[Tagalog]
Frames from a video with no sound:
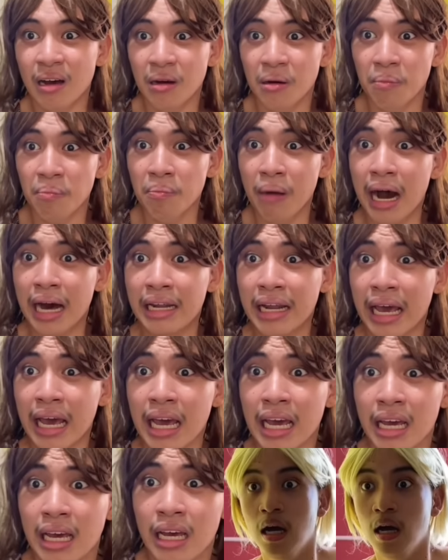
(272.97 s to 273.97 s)
Mare?
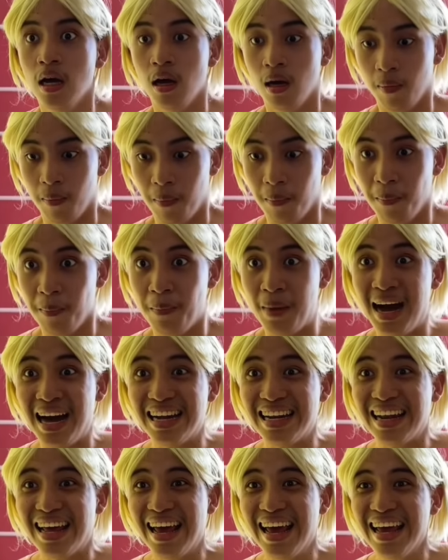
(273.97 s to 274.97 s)

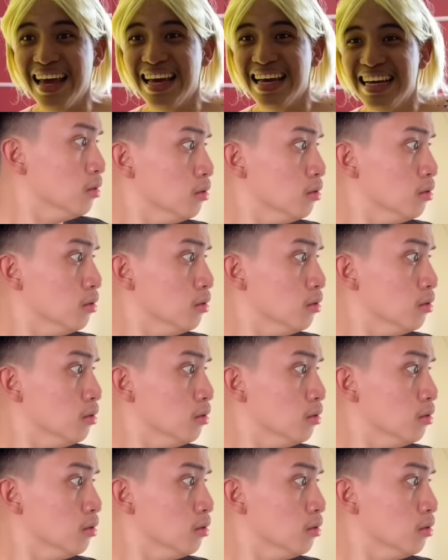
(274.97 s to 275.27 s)
Mare?